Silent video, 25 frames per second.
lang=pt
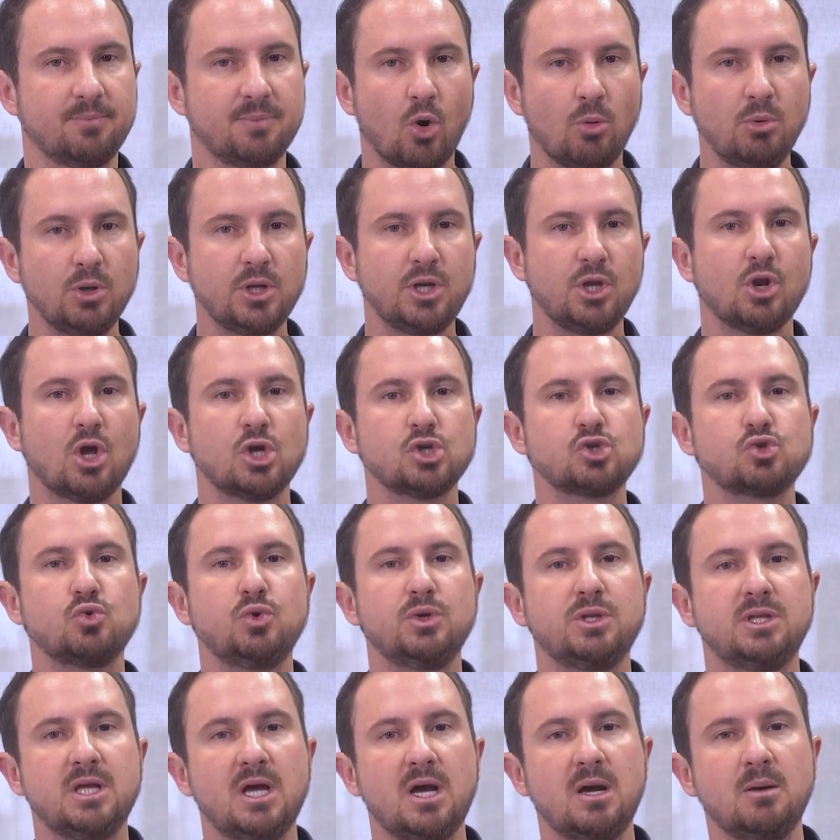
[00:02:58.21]
Como que nós
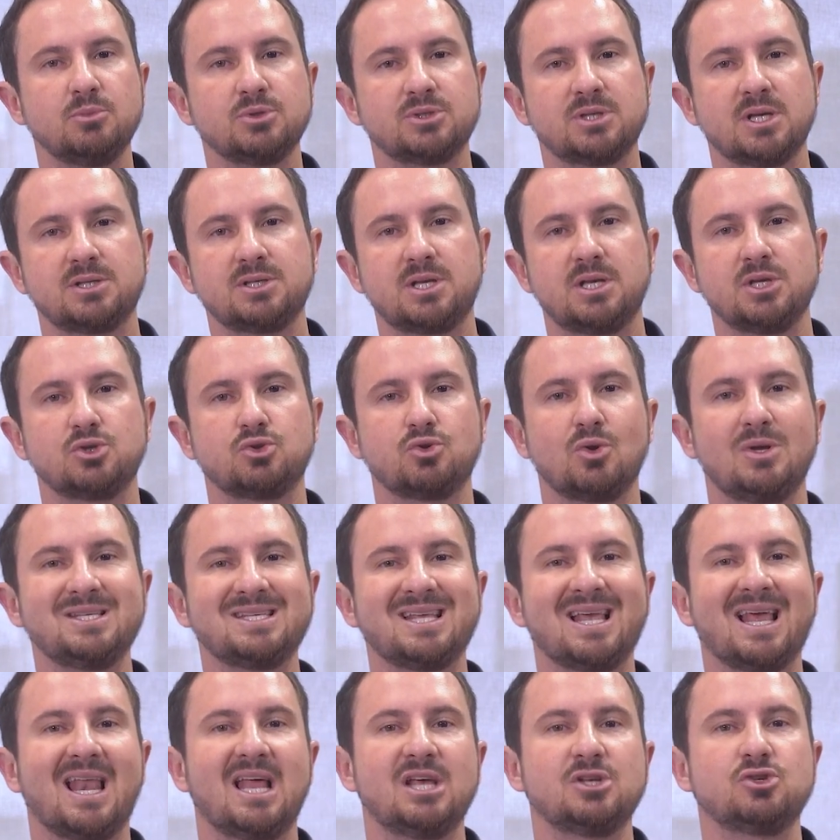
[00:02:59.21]
cuidamos das questões
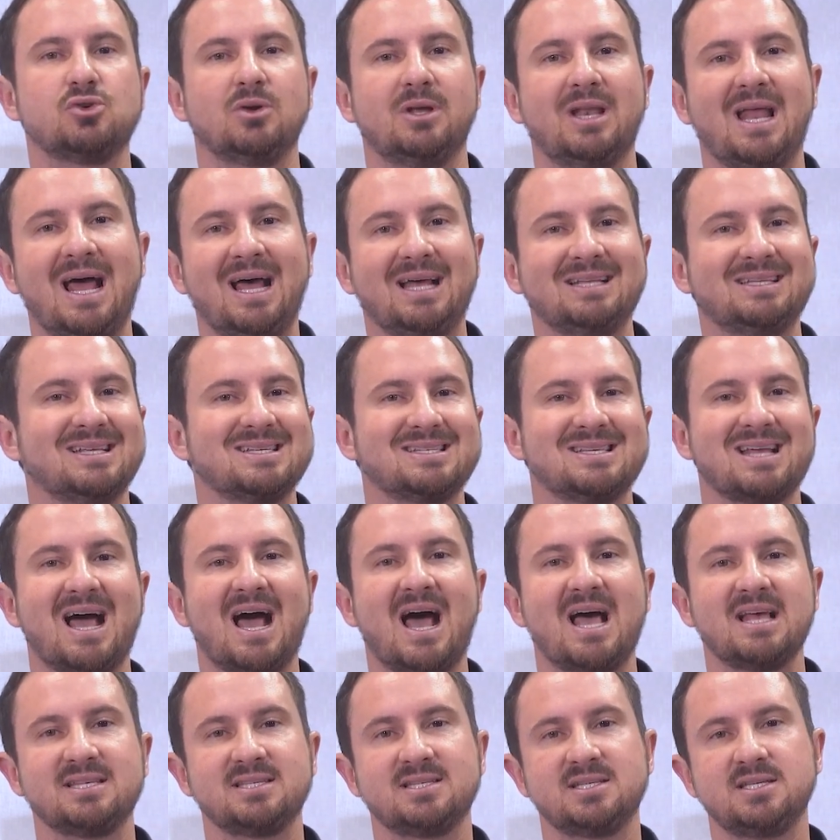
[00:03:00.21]
relacionadas a
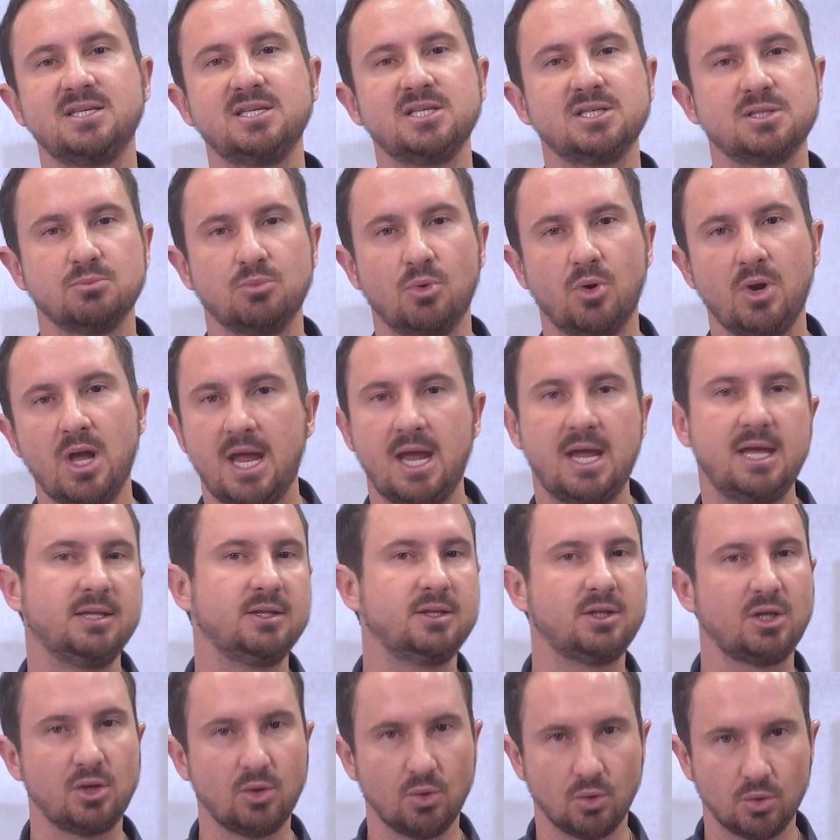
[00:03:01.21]
racismo,
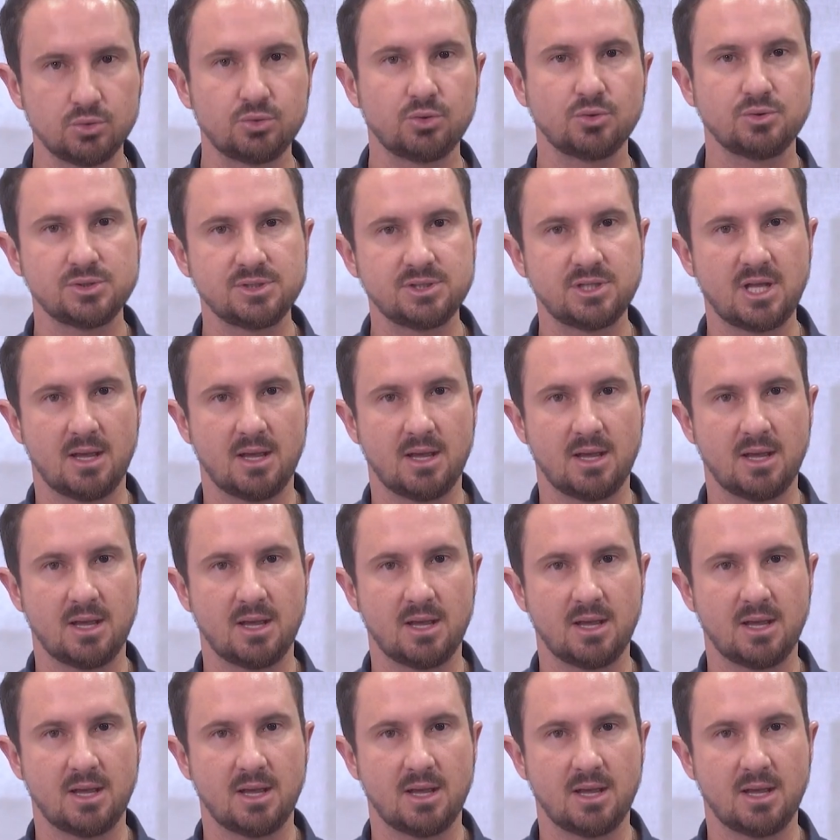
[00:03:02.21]
entre outros